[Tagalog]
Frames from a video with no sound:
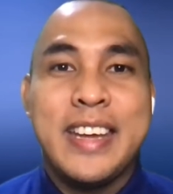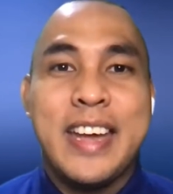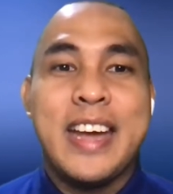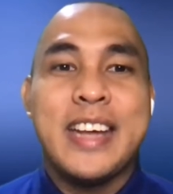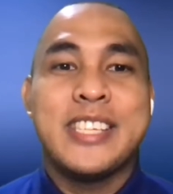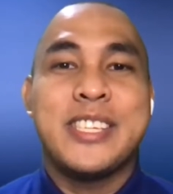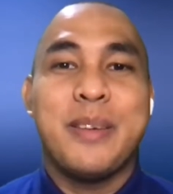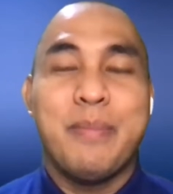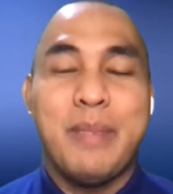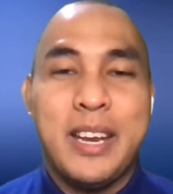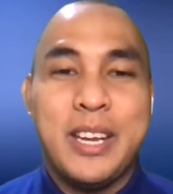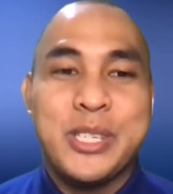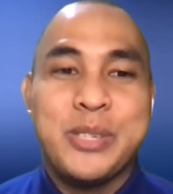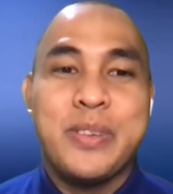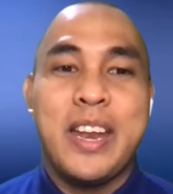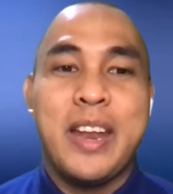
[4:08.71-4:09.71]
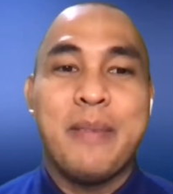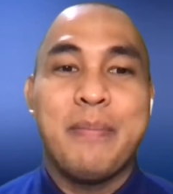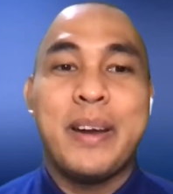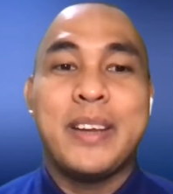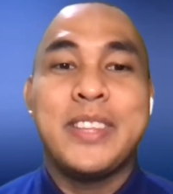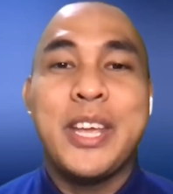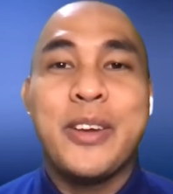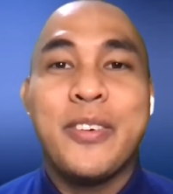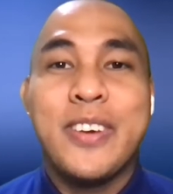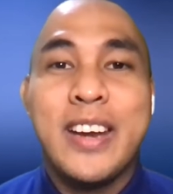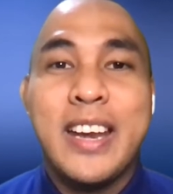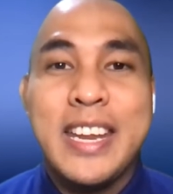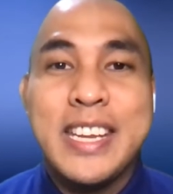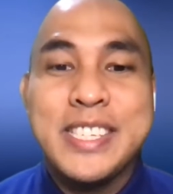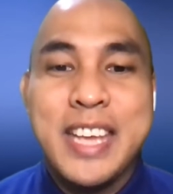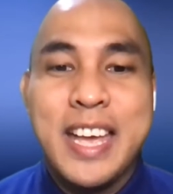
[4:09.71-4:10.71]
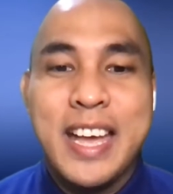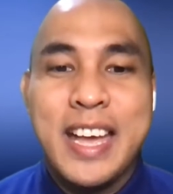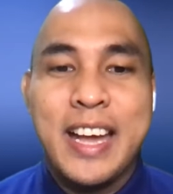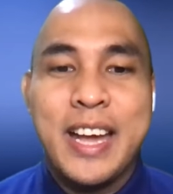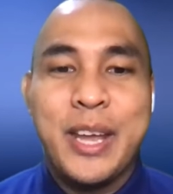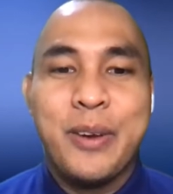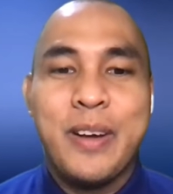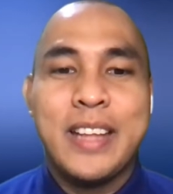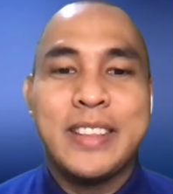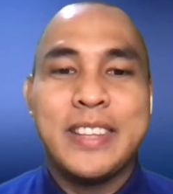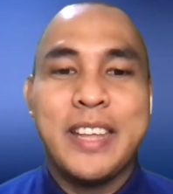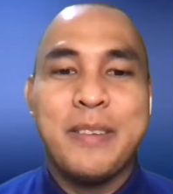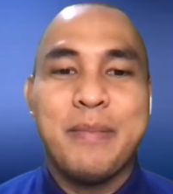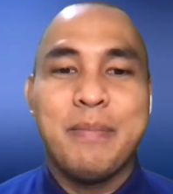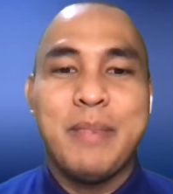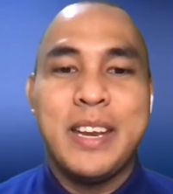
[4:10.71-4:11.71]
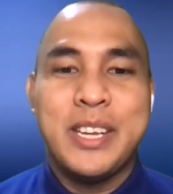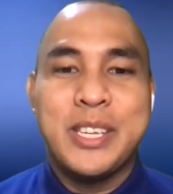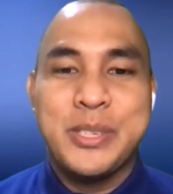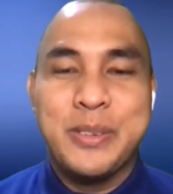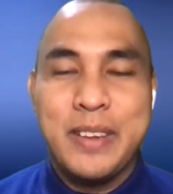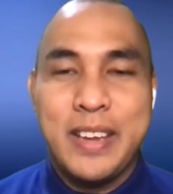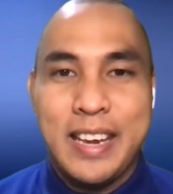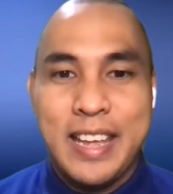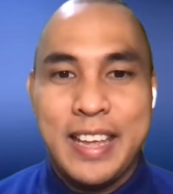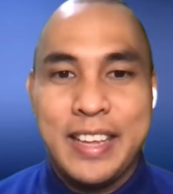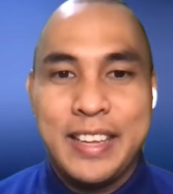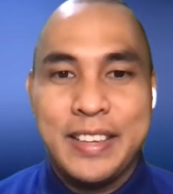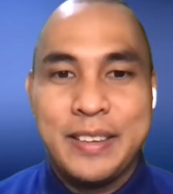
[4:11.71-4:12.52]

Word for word: uh, sa Valenzuela, particularly sa Karuhatan, Valenzuela.